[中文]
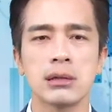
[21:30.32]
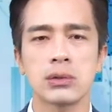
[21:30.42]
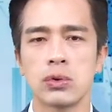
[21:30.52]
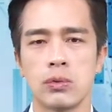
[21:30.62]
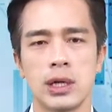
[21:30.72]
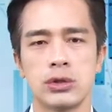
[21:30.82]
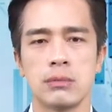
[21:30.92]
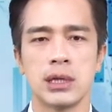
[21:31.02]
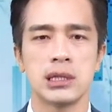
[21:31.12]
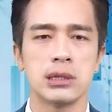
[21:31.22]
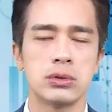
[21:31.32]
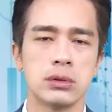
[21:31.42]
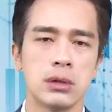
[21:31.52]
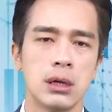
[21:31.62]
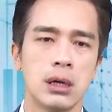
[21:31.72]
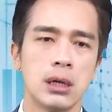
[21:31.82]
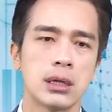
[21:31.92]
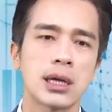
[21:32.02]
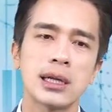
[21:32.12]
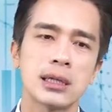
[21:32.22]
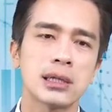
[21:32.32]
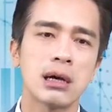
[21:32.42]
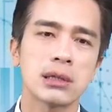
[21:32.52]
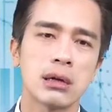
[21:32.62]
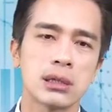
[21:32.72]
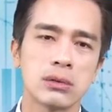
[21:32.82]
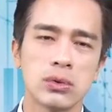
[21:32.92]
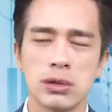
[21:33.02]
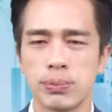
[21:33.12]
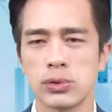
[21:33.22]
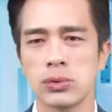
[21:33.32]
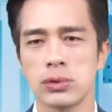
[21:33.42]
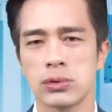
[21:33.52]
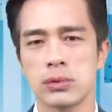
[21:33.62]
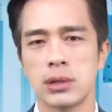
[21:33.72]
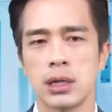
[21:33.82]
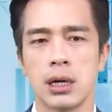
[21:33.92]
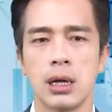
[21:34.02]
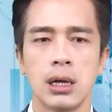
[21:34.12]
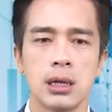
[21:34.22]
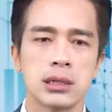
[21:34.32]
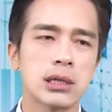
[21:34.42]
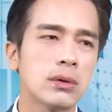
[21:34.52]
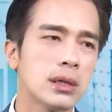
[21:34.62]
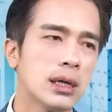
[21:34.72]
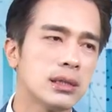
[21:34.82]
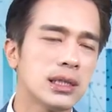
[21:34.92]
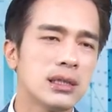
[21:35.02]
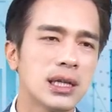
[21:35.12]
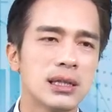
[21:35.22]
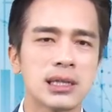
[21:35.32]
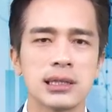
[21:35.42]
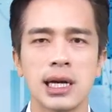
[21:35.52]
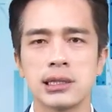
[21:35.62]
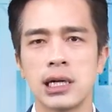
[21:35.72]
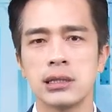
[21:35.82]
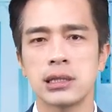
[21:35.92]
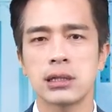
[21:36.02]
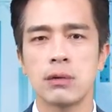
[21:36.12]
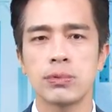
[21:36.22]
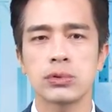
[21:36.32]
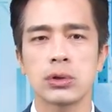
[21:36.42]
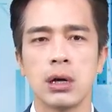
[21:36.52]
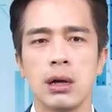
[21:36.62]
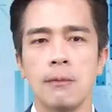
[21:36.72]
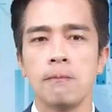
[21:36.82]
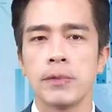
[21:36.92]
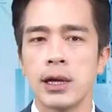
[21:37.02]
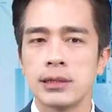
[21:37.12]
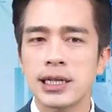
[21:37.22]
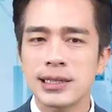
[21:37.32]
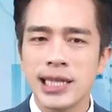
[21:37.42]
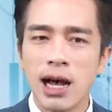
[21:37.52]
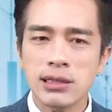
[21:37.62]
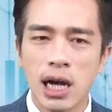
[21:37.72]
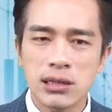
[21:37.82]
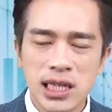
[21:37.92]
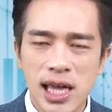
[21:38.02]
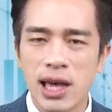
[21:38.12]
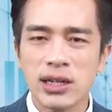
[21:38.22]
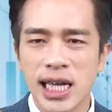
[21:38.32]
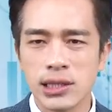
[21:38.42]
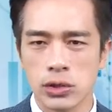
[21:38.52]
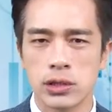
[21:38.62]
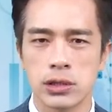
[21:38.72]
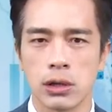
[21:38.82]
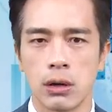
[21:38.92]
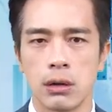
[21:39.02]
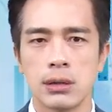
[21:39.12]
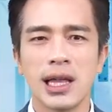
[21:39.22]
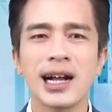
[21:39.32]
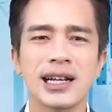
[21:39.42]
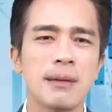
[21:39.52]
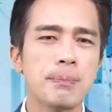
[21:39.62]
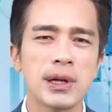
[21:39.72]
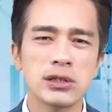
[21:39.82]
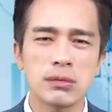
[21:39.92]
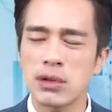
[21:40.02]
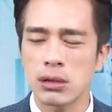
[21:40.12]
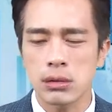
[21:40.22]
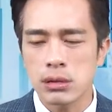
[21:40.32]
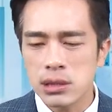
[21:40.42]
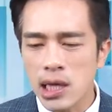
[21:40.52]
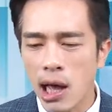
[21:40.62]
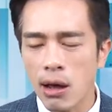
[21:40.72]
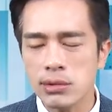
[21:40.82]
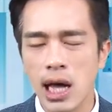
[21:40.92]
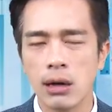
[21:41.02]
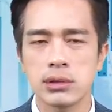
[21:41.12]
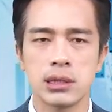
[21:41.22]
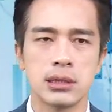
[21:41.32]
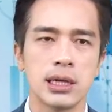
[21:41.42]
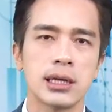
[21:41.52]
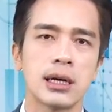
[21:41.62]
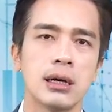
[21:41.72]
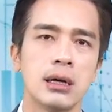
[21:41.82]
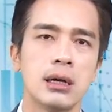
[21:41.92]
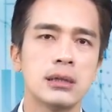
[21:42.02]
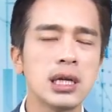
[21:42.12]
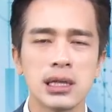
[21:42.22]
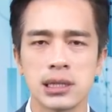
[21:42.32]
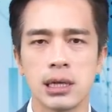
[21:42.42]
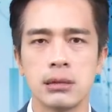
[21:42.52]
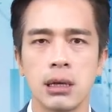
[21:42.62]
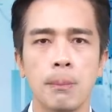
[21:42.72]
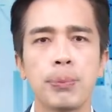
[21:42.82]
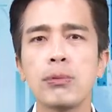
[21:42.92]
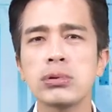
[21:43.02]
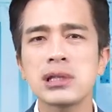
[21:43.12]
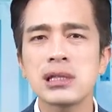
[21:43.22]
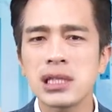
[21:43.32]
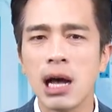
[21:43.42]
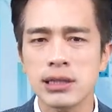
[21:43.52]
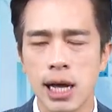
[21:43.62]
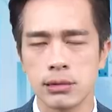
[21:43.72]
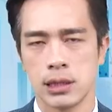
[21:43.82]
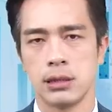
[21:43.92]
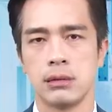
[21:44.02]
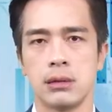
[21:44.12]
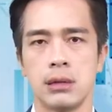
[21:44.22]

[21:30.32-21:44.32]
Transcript: 体我完全没兴趣。你看一下超导体，我就不多说了。结果呢，今天早上消息公布说，这个超导体 LK 九十九，它根本就没有超导体的一个特征。不是超导体